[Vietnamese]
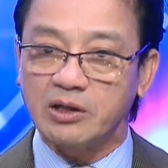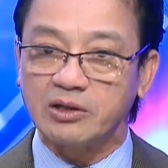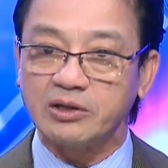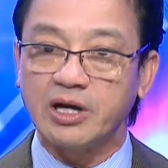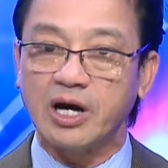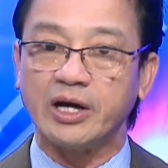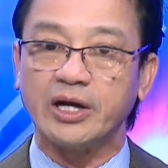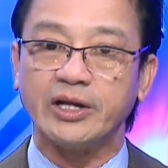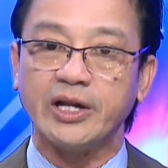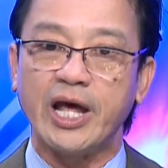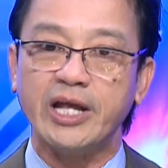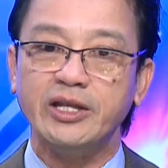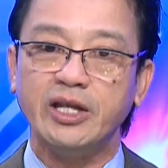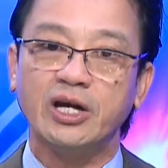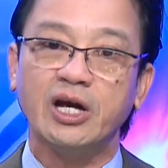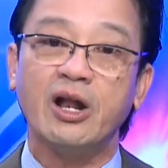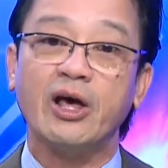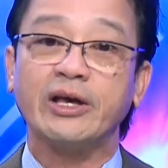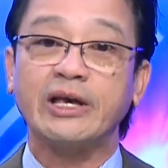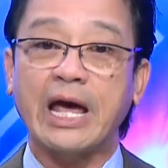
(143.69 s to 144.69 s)
gửi đến
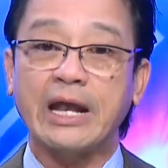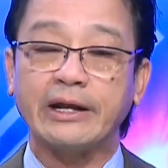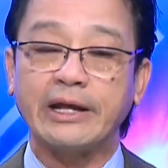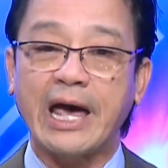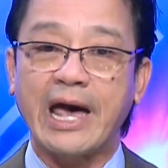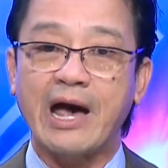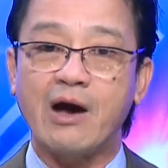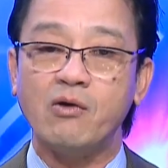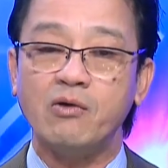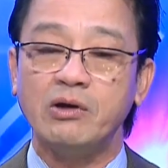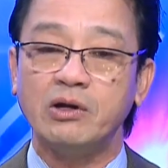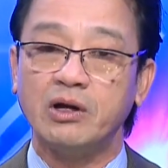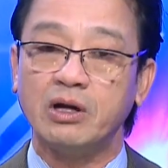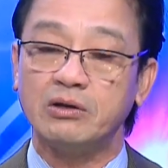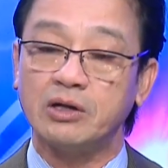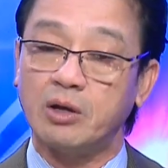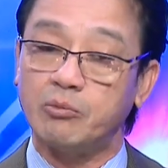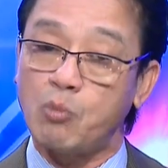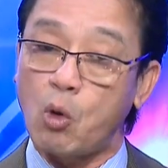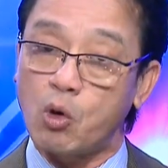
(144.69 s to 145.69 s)
những cái lời cảnh cáo
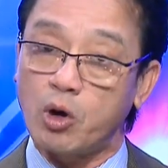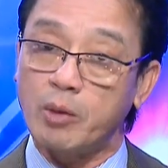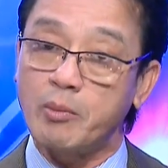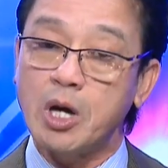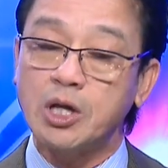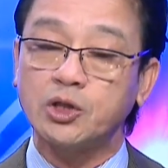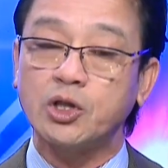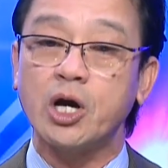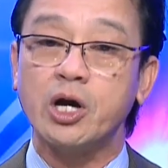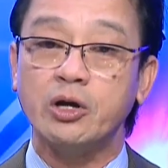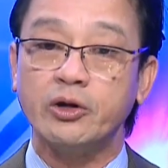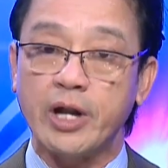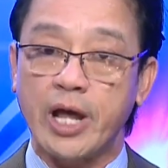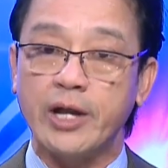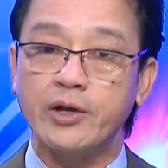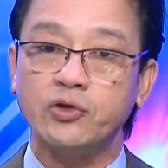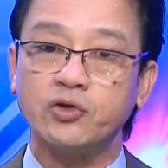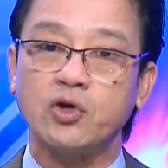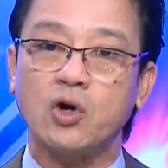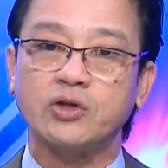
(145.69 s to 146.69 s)
một cái bức thư
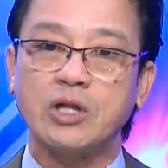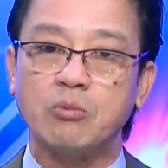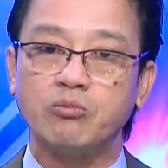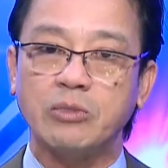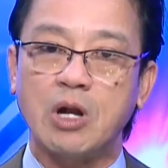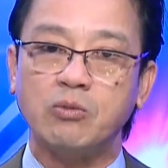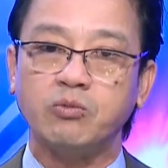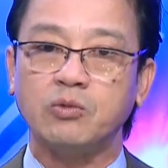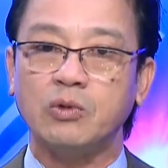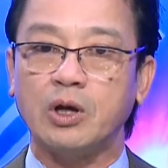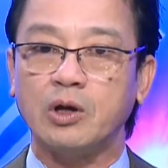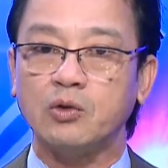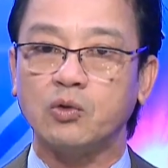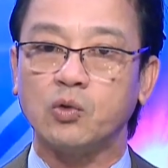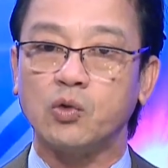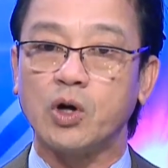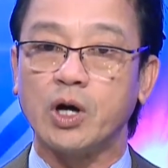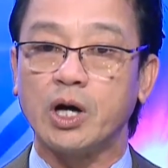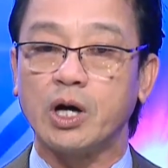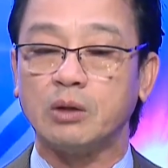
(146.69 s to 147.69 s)
đến cho thống đốc
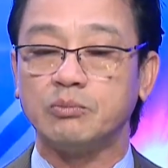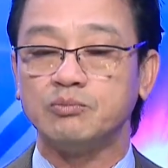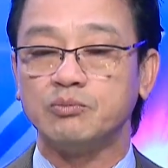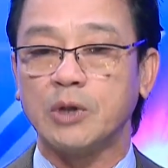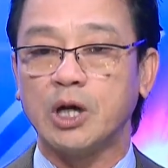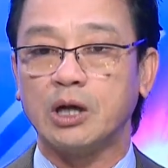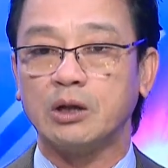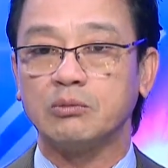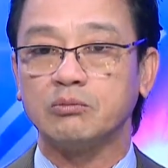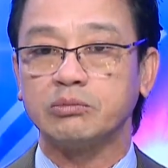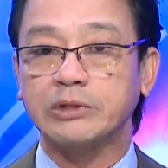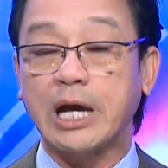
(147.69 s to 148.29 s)
của um,